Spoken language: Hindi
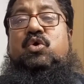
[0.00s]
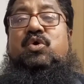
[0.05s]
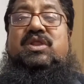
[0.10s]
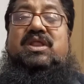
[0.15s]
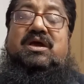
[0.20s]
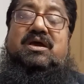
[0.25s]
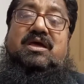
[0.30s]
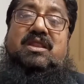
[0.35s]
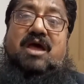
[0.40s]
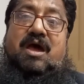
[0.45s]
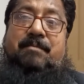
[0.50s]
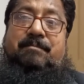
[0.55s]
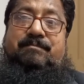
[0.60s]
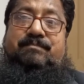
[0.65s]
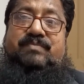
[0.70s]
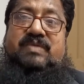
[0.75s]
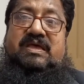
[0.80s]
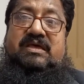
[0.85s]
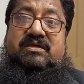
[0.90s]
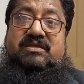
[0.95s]
और अगर आप
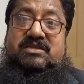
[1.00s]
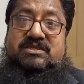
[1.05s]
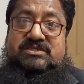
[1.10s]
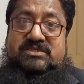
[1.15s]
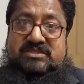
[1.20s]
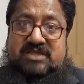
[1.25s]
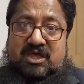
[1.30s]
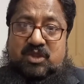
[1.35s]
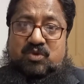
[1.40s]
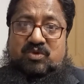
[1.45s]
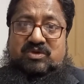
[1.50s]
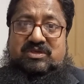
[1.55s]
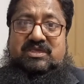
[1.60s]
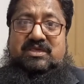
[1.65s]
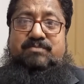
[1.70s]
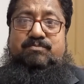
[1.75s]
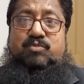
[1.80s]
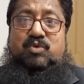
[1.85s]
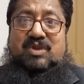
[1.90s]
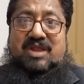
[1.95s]
रिश्तेदारों
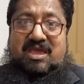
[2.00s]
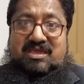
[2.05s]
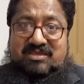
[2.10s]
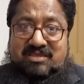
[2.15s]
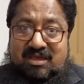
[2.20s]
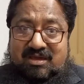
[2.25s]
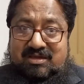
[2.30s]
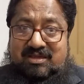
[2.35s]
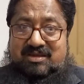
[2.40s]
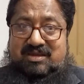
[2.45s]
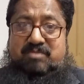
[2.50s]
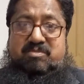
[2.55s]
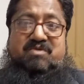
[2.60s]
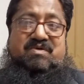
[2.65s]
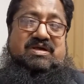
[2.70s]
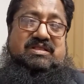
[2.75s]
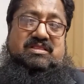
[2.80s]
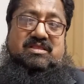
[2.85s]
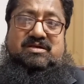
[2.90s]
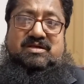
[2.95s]
की बुराइयां करने में
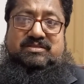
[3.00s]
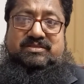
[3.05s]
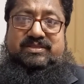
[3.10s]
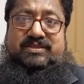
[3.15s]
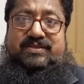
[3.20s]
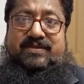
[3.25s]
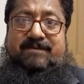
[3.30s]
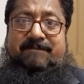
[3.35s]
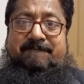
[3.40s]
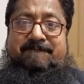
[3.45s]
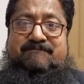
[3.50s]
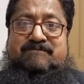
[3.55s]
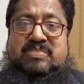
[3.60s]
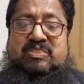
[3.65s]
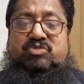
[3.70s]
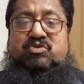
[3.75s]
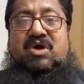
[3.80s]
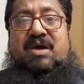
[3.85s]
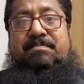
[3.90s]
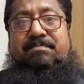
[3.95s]
वक्त लगाते हैं
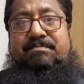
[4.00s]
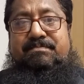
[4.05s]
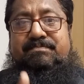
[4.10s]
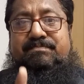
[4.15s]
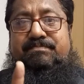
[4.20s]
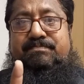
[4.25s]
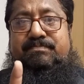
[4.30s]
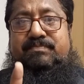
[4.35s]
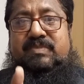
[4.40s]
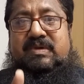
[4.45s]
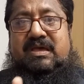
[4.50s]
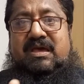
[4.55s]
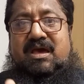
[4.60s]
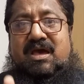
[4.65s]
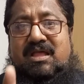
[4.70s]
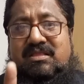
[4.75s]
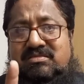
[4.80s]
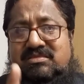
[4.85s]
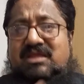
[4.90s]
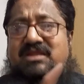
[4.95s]
तो आप
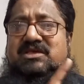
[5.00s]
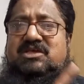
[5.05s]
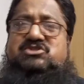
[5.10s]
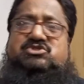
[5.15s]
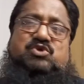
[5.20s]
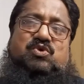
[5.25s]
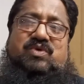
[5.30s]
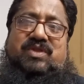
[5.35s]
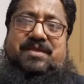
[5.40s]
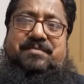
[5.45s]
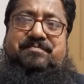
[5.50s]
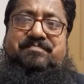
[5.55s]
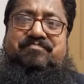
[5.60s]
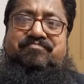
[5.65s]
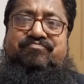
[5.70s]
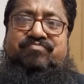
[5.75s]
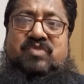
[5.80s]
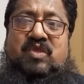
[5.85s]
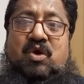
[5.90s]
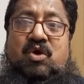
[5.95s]
अंदर के चोर हैं
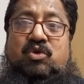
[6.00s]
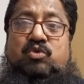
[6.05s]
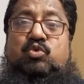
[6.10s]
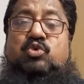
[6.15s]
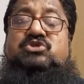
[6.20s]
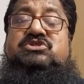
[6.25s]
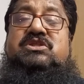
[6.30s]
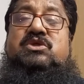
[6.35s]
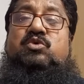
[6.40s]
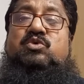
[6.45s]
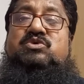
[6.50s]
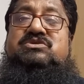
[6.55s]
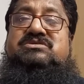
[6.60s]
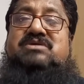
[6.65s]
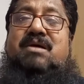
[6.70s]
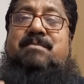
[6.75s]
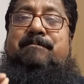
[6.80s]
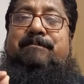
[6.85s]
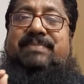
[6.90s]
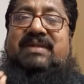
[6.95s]
और कुछ ना कुछ
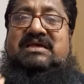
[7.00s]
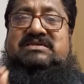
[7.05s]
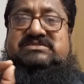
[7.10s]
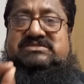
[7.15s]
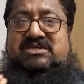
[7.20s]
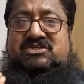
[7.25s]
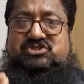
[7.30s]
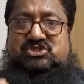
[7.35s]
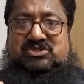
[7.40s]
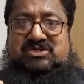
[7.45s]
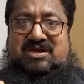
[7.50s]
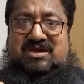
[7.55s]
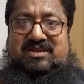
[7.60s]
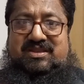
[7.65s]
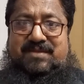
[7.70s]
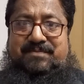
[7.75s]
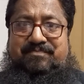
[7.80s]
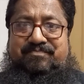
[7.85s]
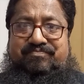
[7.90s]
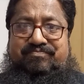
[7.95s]
कॉम्प्लेक्स का शिकार
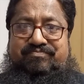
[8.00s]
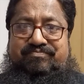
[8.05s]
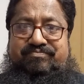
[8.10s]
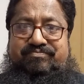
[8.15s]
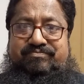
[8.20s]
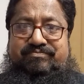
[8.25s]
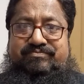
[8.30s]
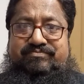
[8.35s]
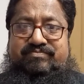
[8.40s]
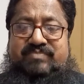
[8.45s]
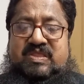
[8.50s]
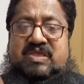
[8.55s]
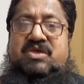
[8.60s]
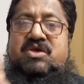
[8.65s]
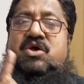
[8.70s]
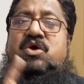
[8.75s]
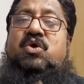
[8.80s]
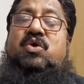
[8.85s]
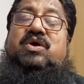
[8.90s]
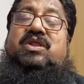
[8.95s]
है
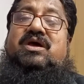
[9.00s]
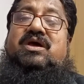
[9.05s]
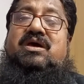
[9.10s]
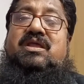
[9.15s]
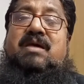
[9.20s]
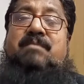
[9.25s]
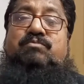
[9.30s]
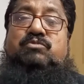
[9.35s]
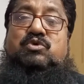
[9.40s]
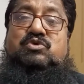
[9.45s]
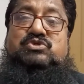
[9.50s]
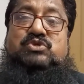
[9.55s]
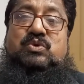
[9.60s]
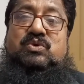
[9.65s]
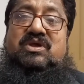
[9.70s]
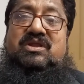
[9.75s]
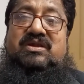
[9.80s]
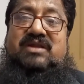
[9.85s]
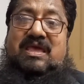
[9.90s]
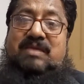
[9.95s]
और अगर आप दूसरों
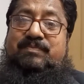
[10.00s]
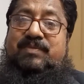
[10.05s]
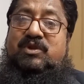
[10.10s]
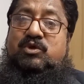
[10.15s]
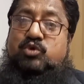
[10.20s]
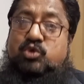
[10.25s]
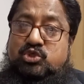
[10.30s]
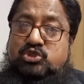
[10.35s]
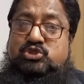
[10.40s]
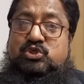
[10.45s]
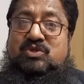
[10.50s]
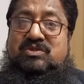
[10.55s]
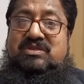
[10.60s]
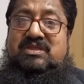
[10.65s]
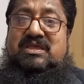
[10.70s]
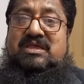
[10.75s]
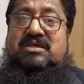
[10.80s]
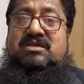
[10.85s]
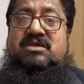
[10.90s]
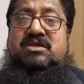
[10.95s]
की लड़ाई पर खुश
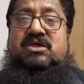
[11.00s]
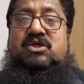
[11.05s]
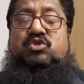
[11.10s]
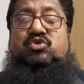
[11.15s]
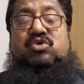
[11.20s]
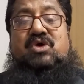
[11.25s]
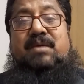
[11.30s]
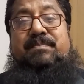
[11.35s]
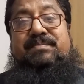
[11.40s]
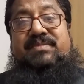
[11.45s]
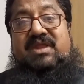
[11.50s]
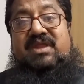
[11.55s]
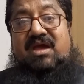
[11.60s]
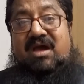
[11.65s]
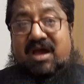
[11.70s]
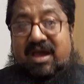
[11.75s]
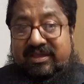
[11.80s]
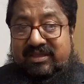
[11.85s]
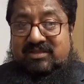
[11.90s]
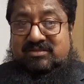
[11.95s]
होते हैं तो आप
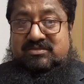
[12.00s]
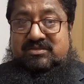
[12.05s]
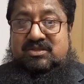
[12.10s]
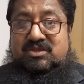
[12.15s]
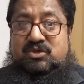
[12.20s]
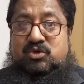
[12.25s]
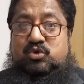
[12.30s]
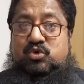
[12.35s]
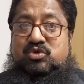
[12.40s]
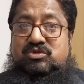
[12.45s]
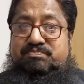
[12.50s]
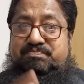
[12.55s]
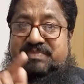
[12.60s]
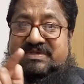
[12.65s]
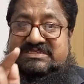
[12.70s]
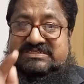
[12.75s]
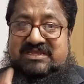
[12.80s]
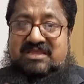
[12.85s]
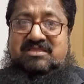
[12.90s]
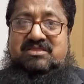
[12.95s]
निहायत खुद
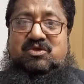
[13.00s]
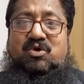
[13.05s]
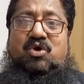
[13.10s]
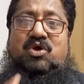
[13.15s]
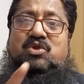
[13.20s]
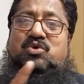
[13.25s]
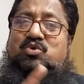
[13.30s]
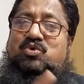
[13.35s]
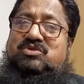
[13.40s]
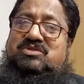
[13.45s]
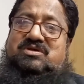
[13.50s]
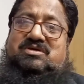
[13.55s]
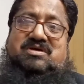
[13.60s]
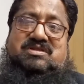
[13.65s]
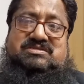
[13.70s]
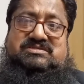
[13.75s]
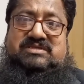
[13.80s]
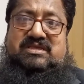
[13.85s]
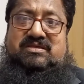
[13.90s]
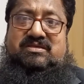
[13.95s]
पसंद और खुद
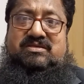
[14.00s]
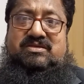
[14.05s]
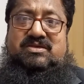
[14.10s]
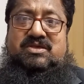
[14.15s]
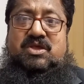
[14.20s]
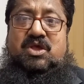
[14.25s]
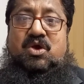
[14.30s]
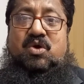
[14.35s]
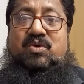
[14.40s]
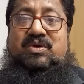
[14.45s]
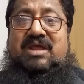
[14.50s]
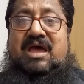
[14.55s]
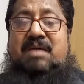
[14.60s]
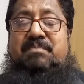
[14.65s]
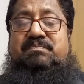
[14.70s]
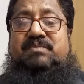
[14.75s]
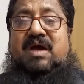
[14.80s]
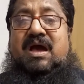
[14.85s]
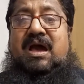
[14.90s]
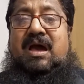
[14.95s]
गर्ज है और
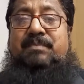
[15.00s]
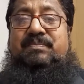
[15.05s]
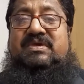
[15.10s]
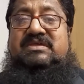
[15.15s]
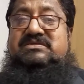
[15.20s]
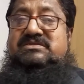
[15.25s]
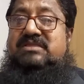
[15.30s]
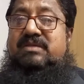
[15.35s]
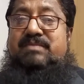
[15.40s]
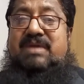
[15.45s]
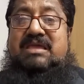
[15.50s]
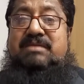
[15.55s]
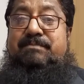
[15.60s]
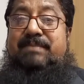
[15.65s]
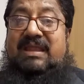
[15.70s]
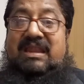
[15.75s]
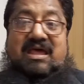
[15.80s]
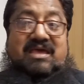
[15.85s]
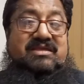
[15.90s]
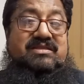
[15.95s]
आप आप इजतमाही
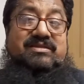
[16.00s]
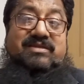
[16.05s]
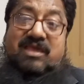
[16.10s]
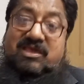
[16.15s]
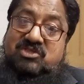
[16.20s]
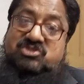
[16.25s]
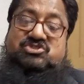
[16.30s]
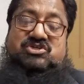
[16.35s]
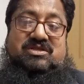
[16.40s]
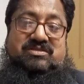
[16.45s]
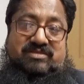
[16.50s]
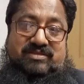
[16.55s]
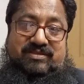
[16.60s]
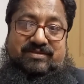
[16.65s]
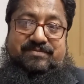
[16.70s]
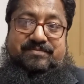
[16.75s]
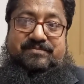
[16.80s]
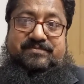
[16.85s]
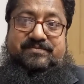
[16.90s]
भलाई नहीं चाहते